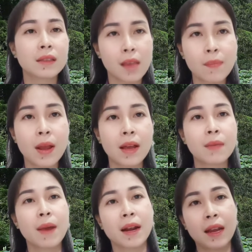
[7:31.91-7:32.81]
xếp lại cái
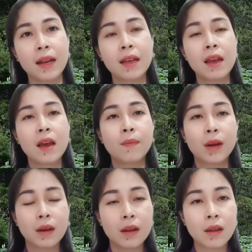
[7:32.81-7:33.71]
màn này đi
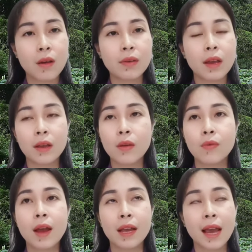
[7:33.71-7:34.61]
mình nên nói về cái chủ
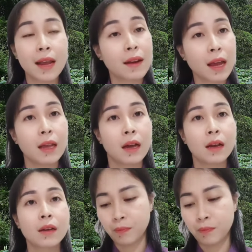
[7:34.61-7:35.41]
đề khác nó hay hơn